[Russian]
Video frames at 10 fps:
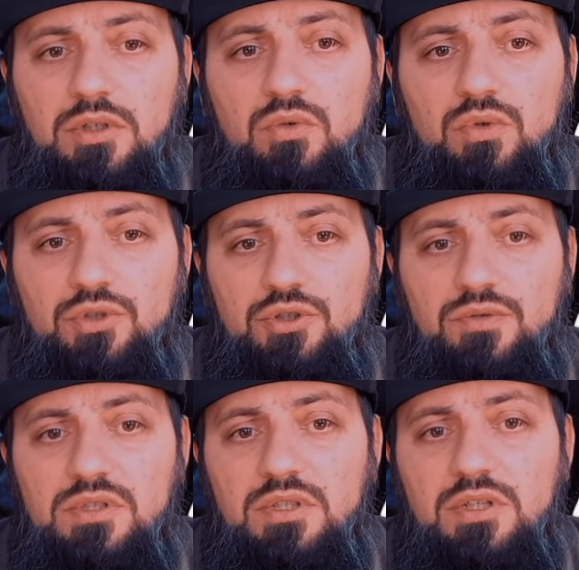такой же.
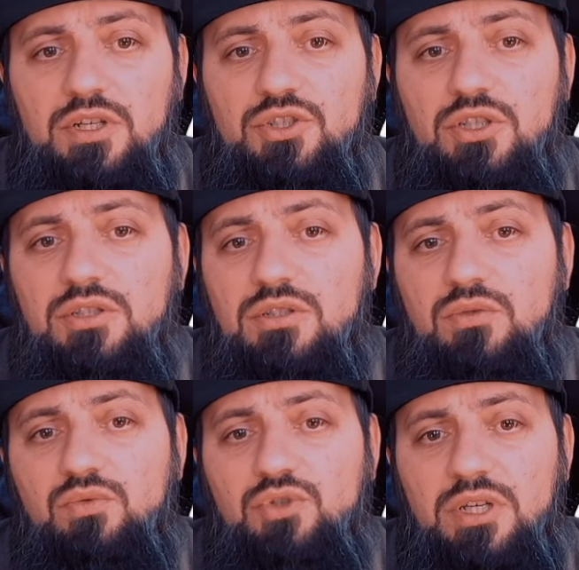Вознаграждение
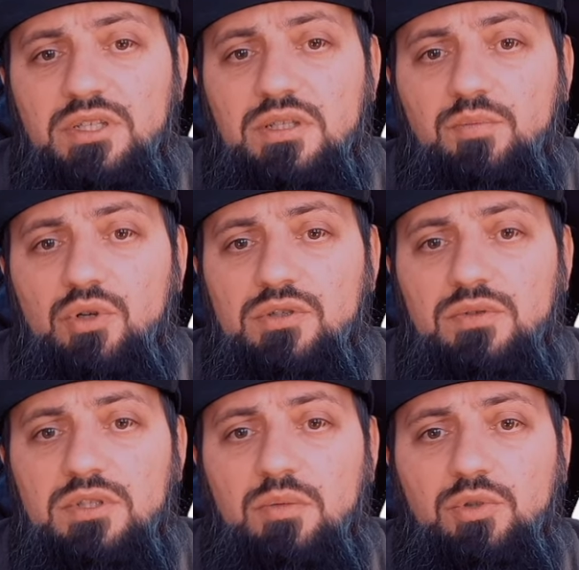за участие
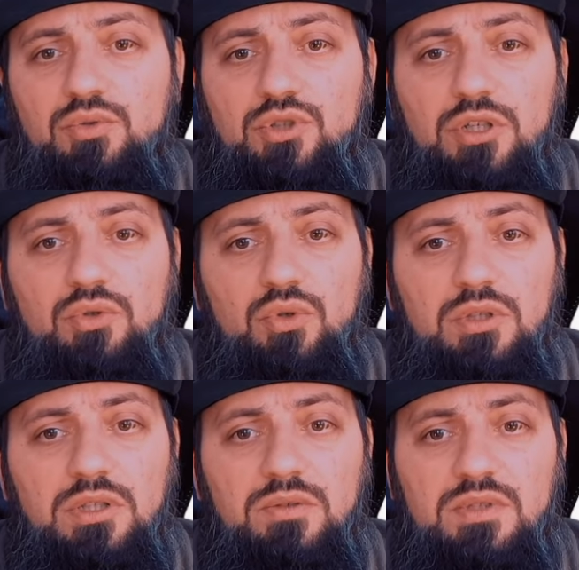пользователи получают
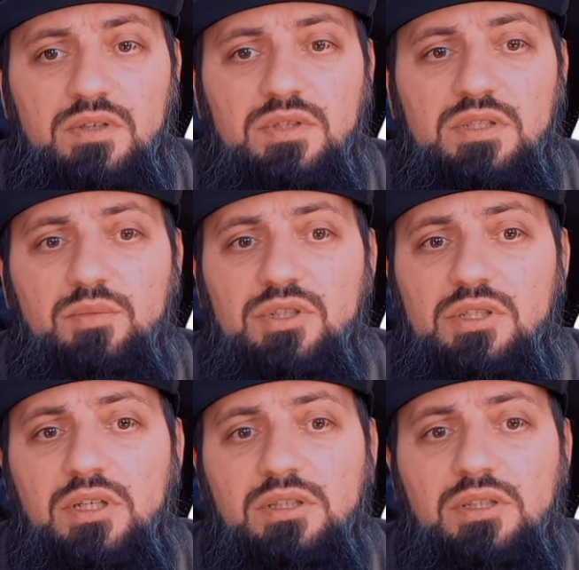токены в
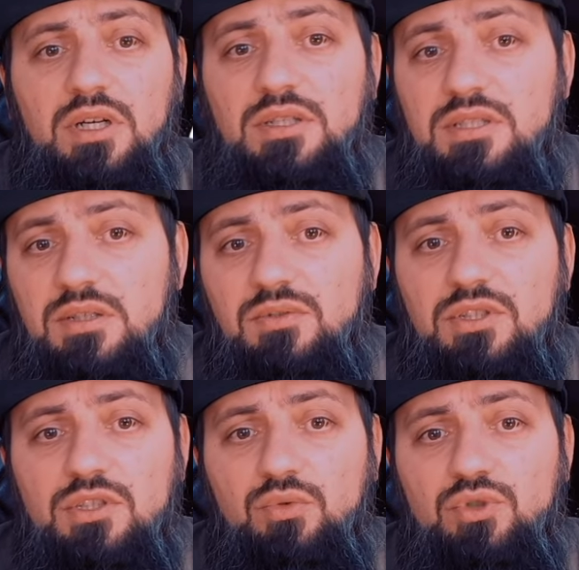зависимости от их
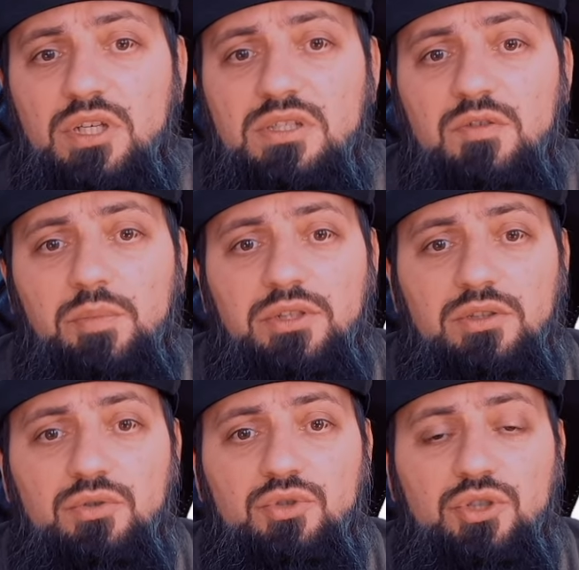активности и участия в
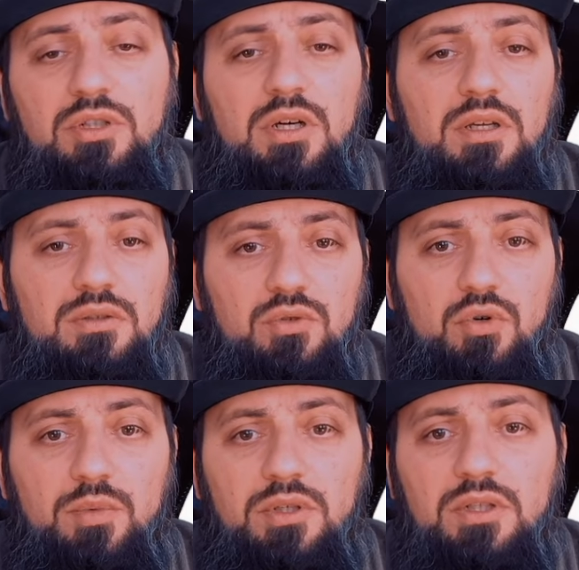предыдущих
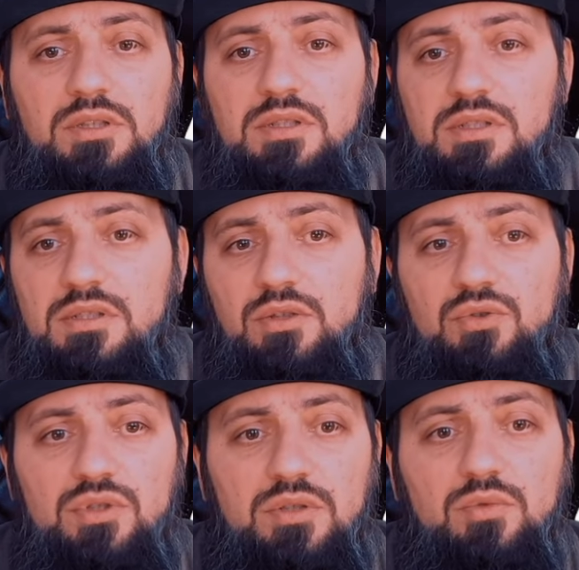аирдропах. Это
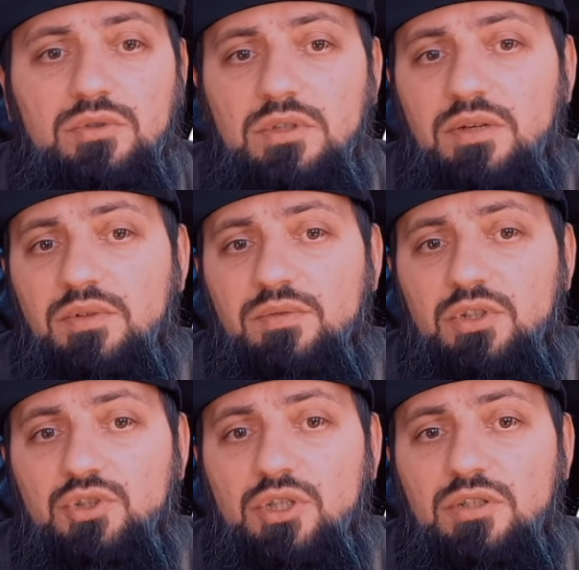создает стимул для
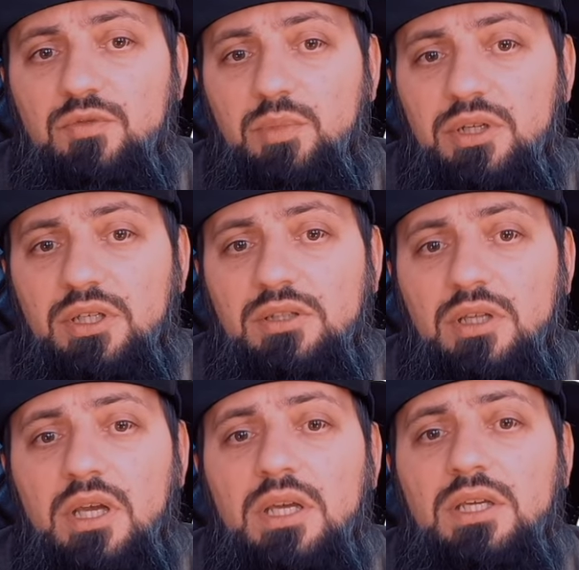вовлечения в
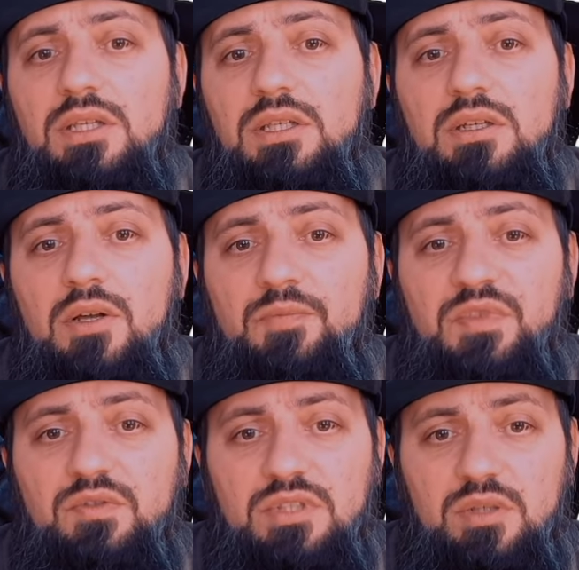проект и
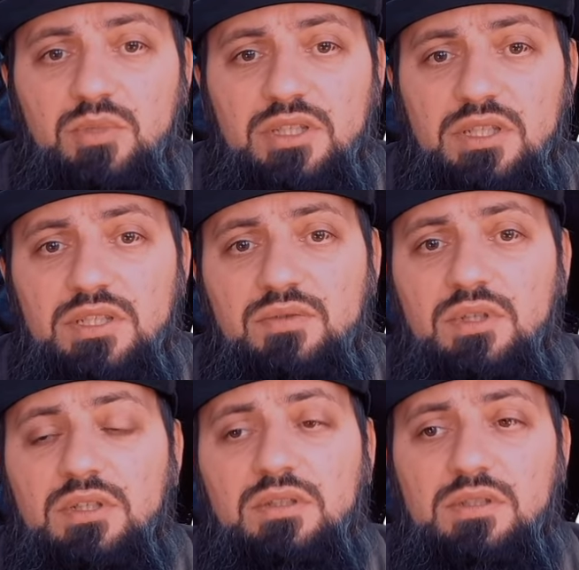
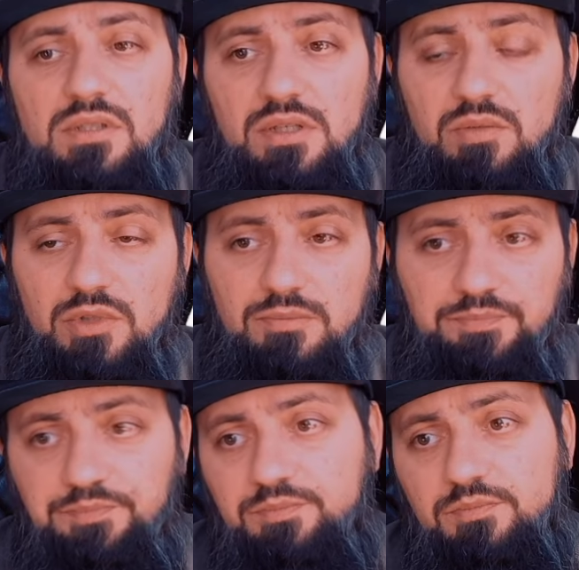взаимодействия с ними.